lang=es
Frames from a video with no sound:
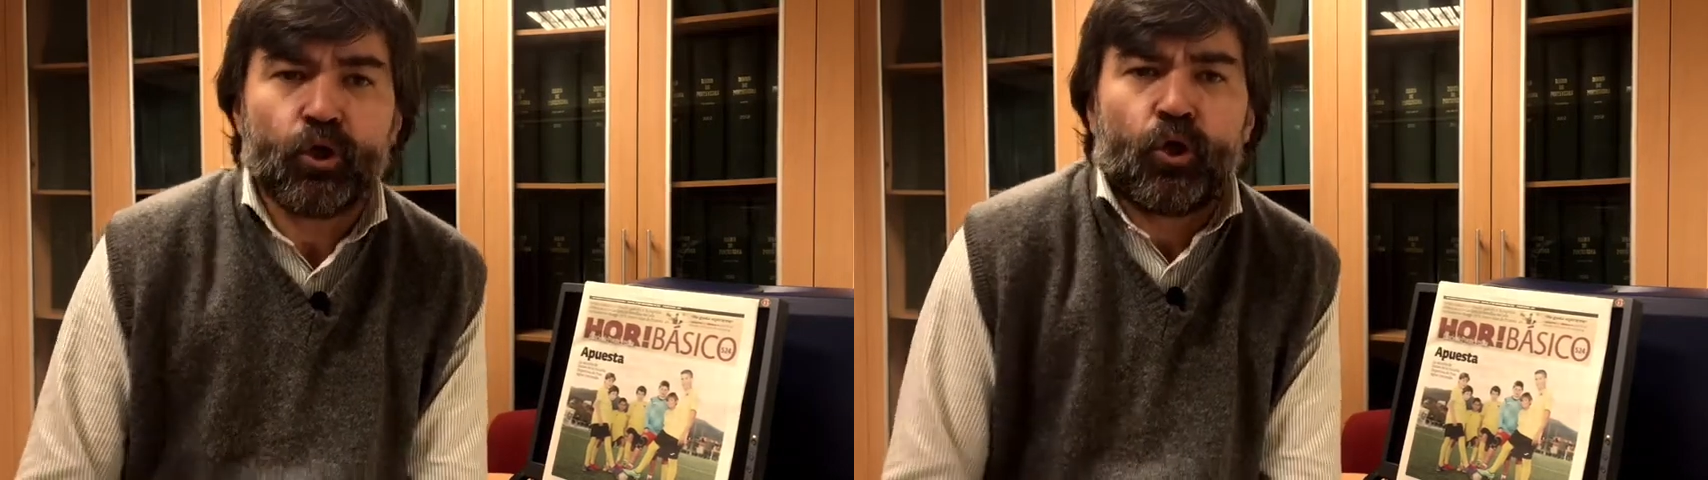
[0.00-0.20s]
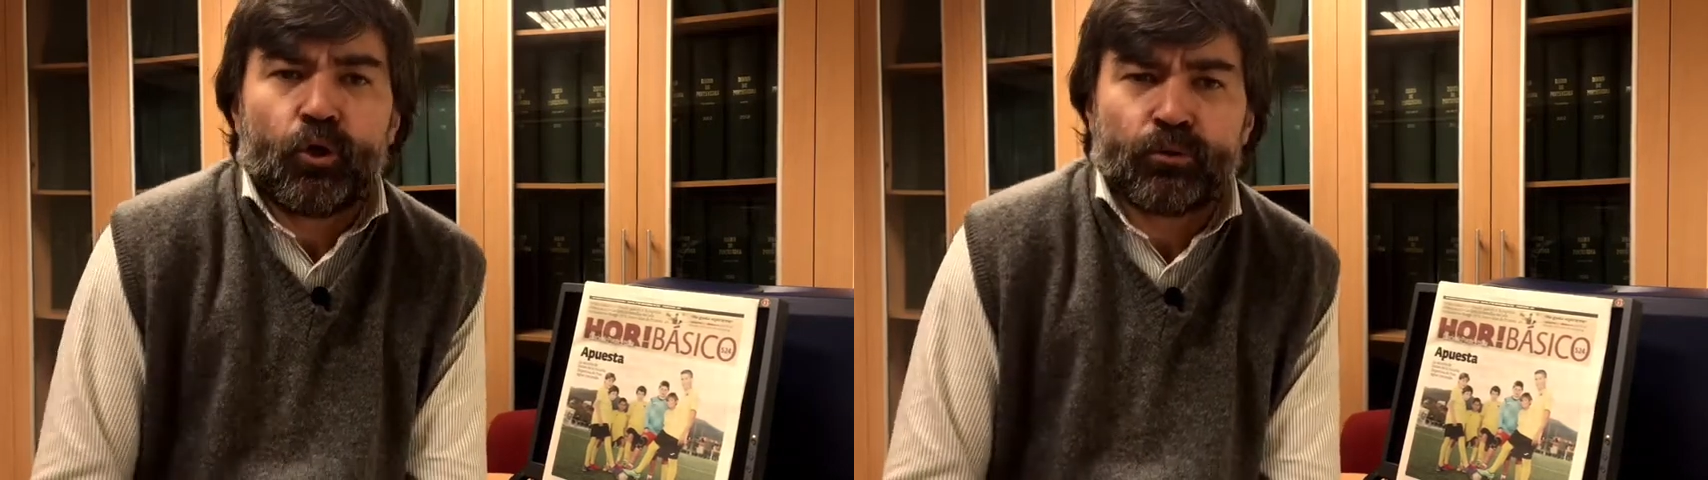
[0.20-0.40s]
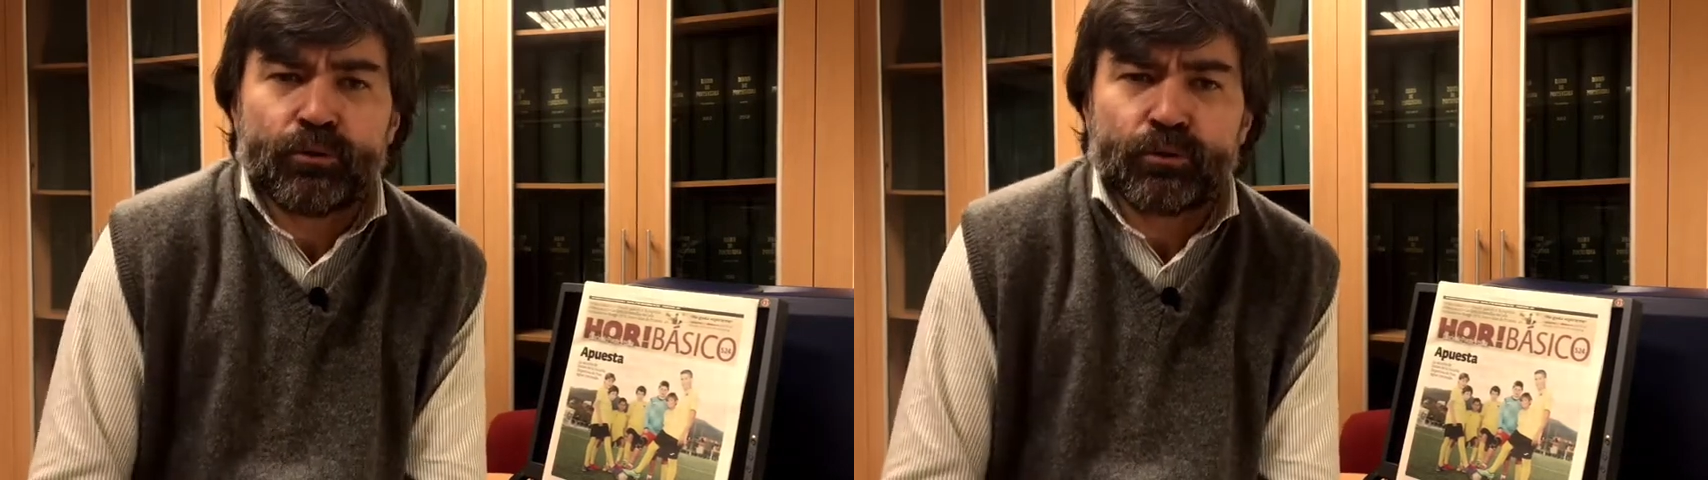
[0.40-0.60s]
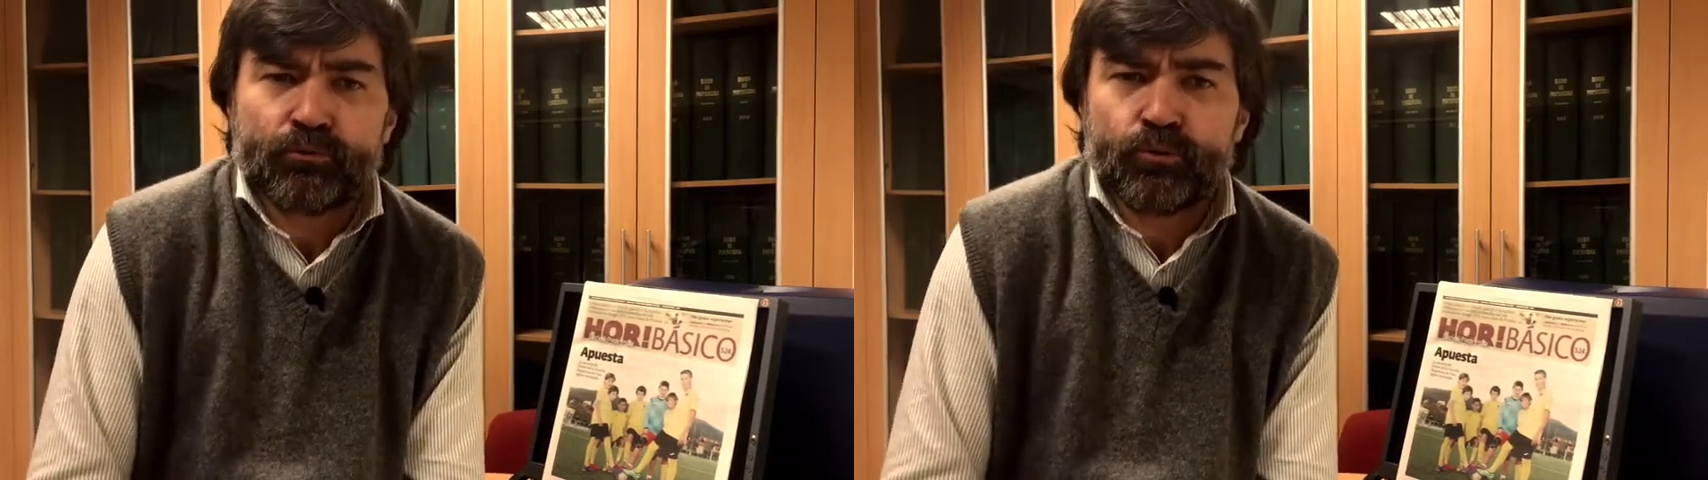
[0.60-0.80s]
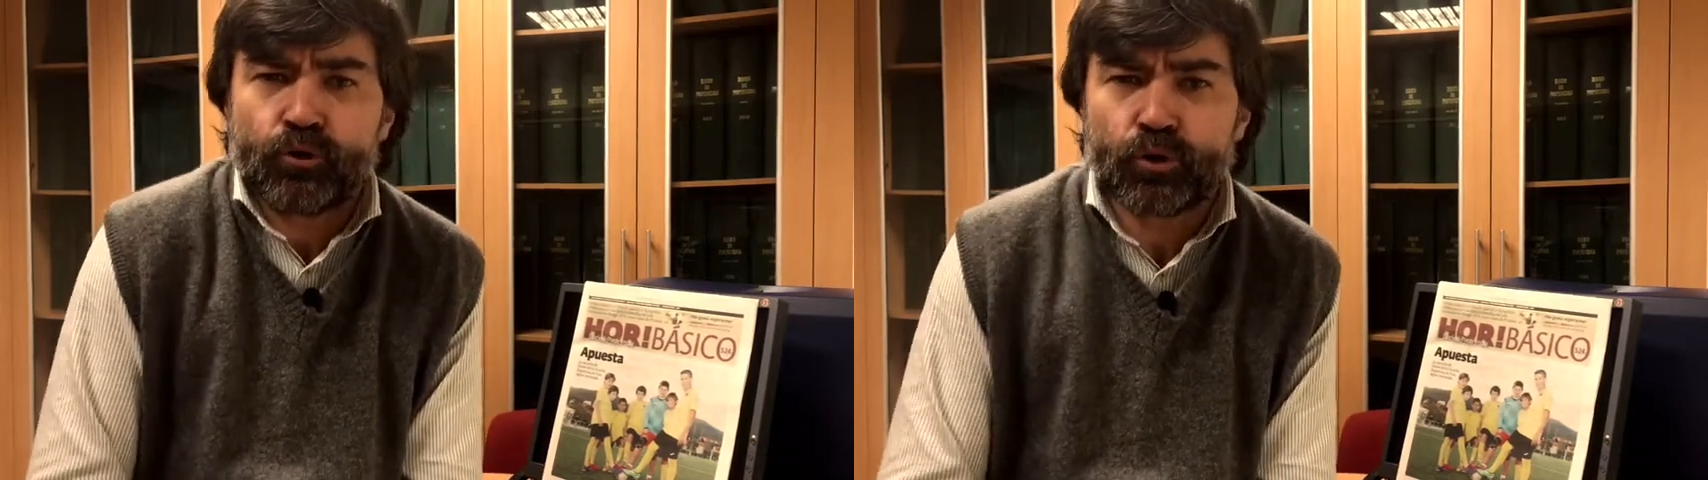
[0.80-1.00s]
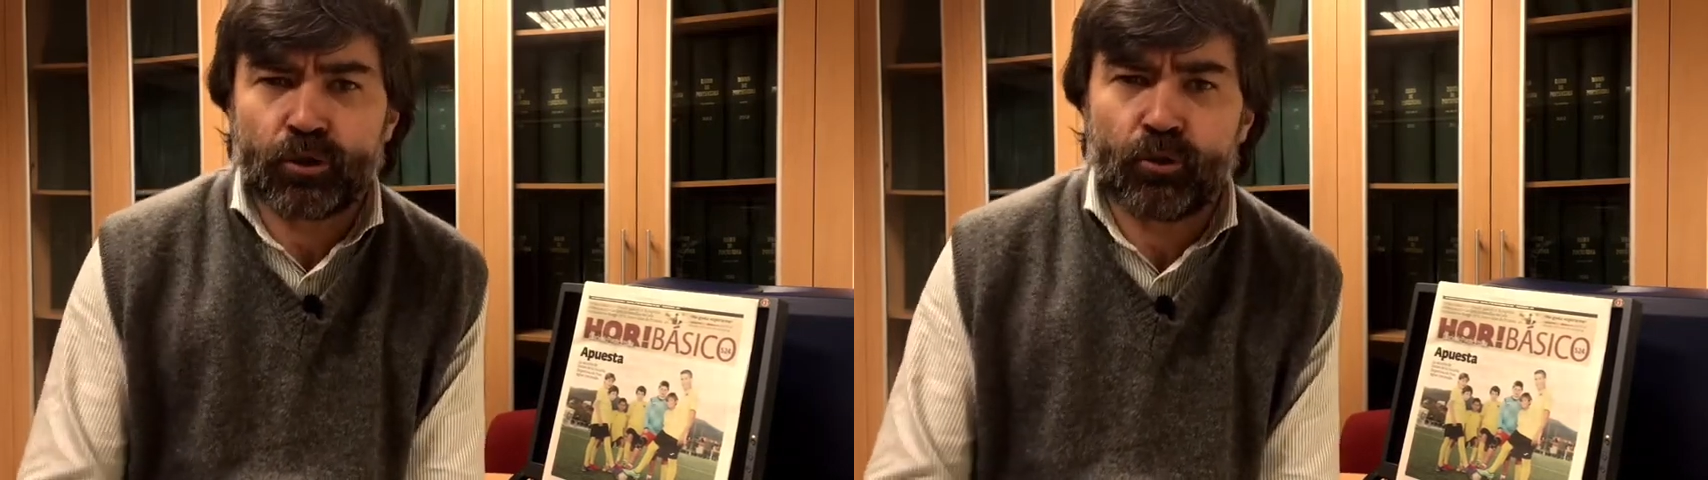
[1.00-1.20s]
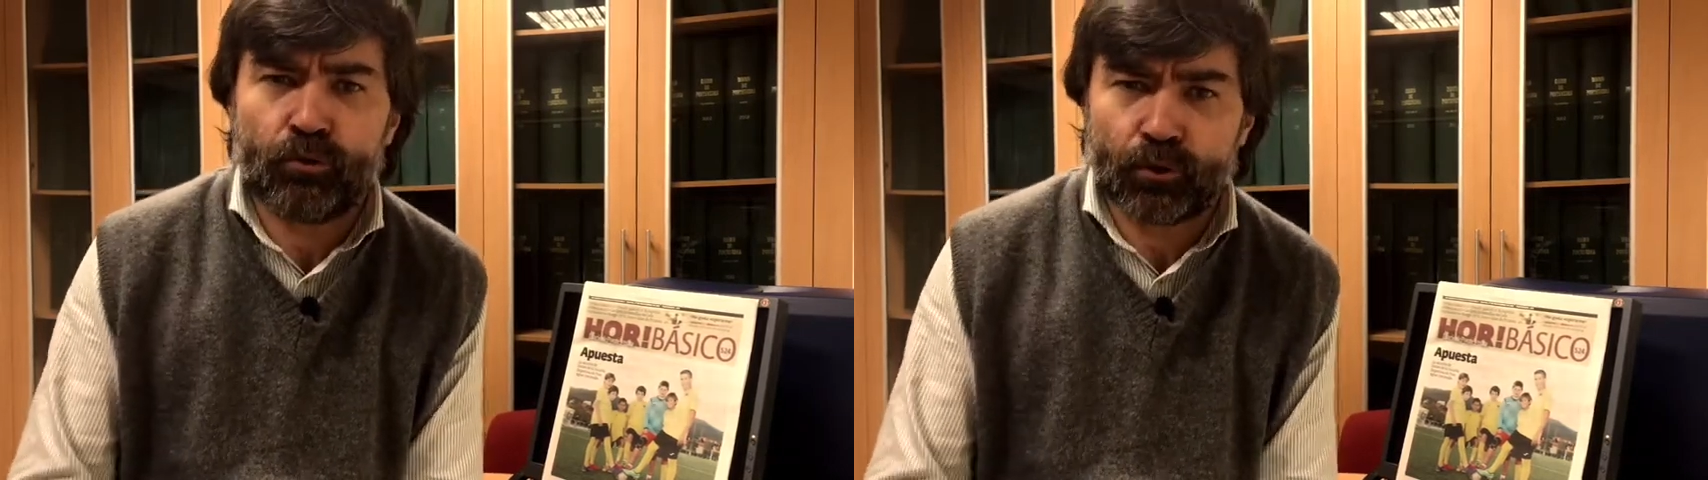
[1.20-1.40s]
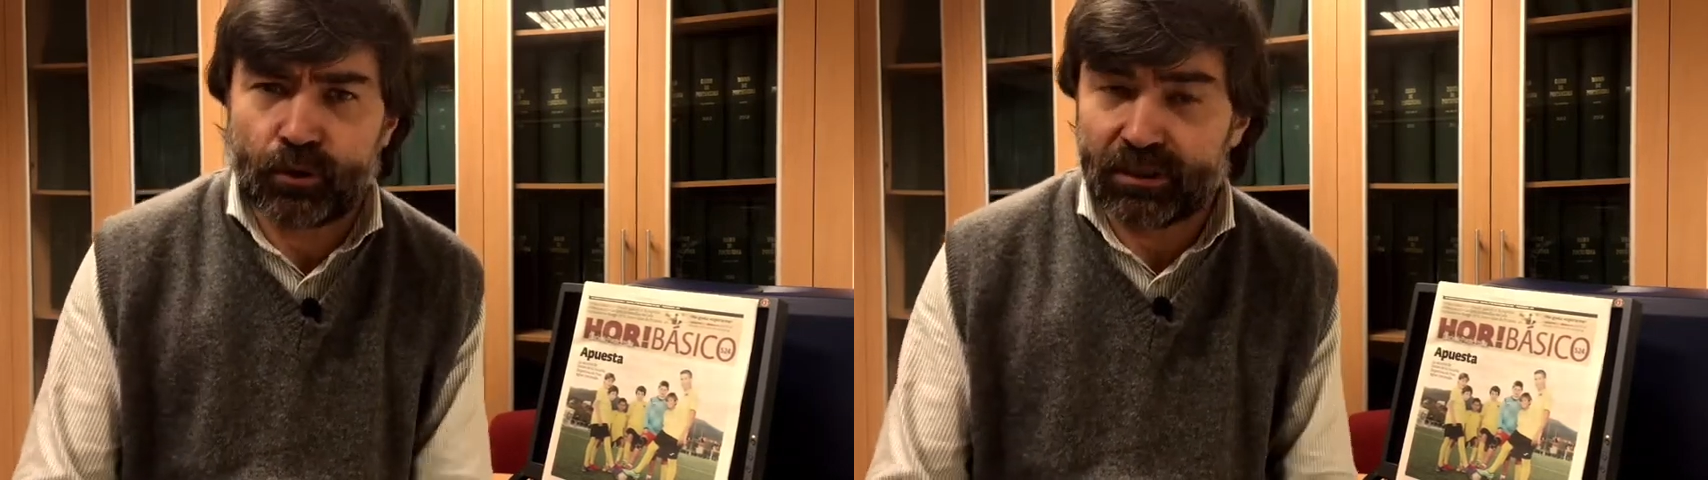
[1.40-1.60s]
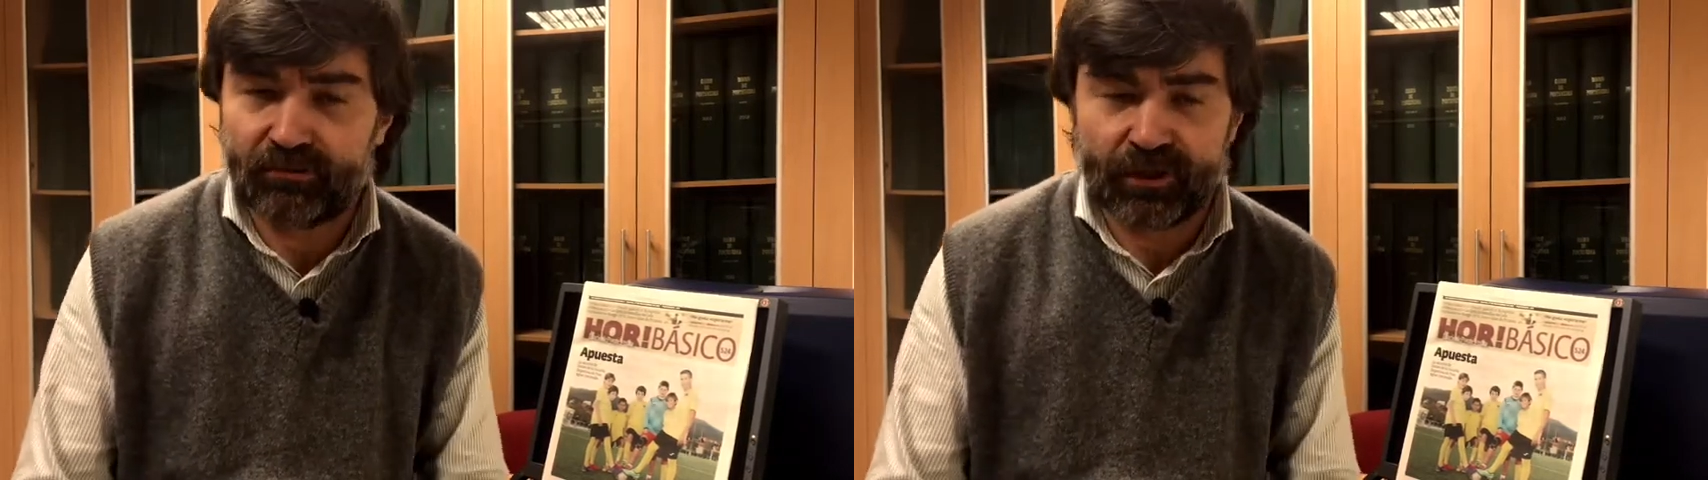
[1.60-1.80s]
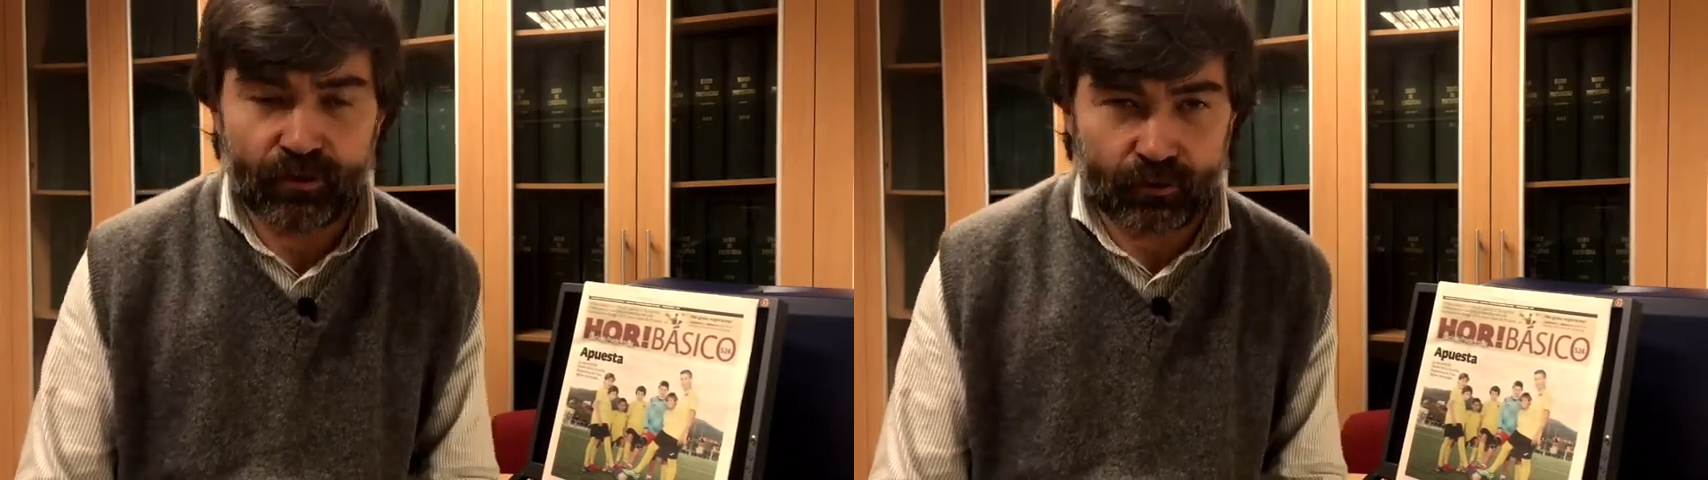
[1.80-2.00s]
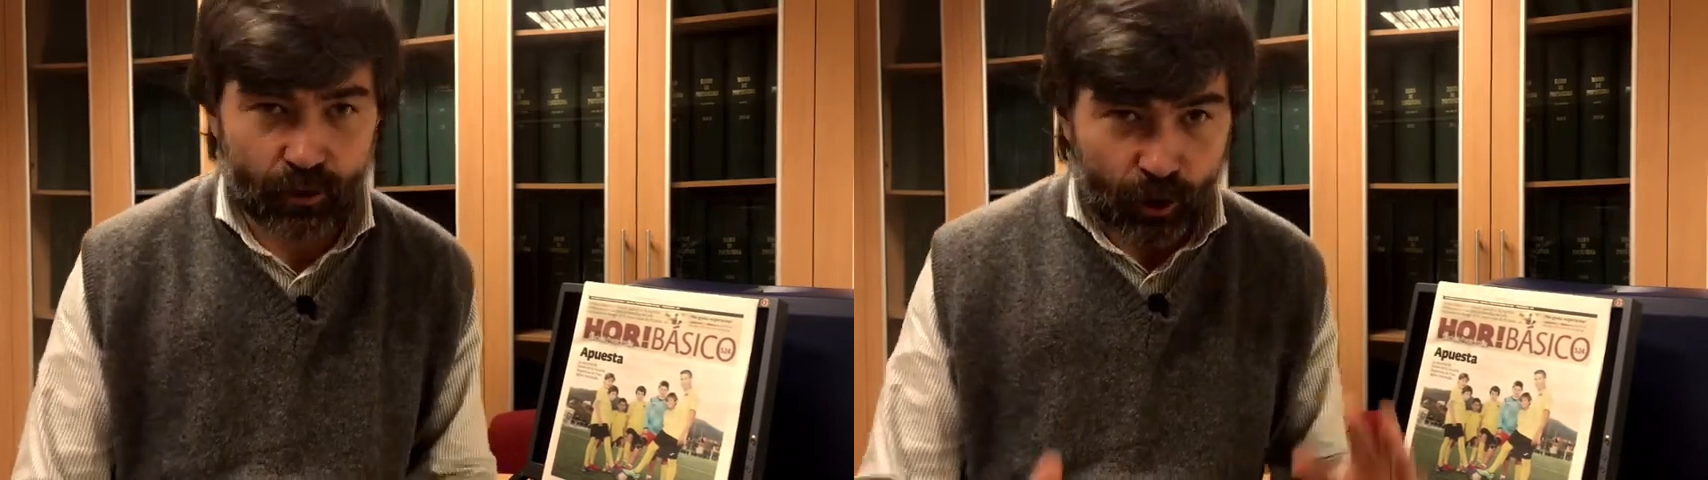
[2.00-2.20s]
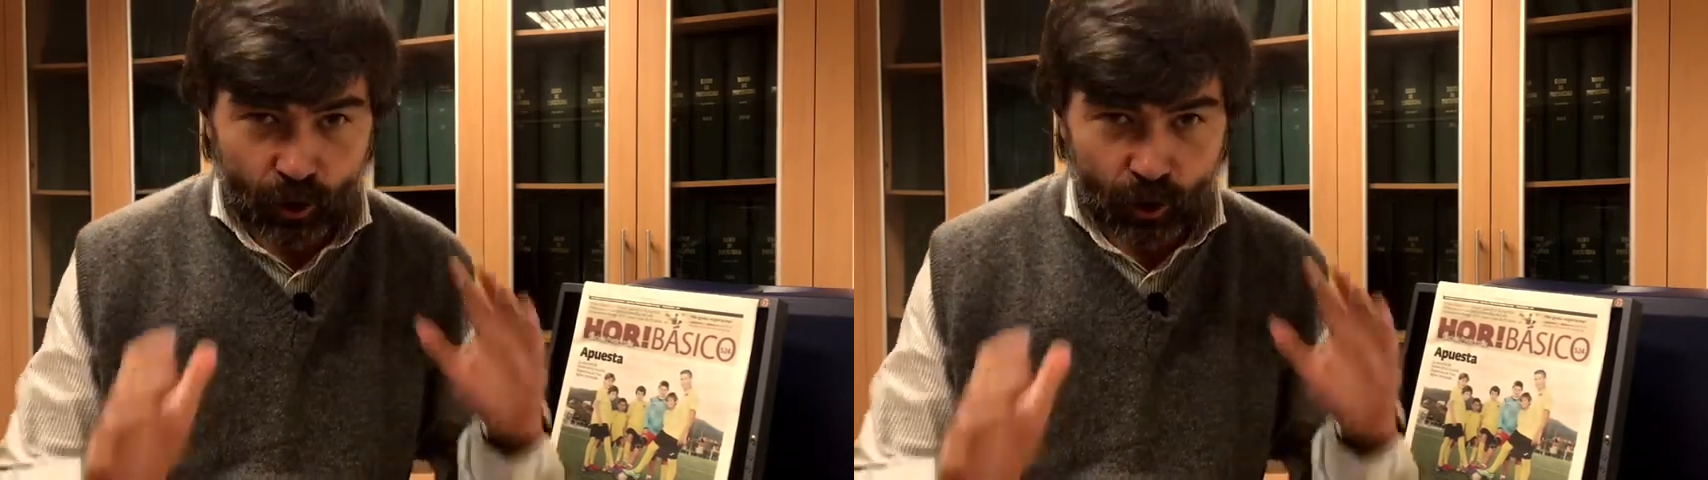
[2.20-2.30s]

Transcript: con los mismos puntos que el cuarto clasificado.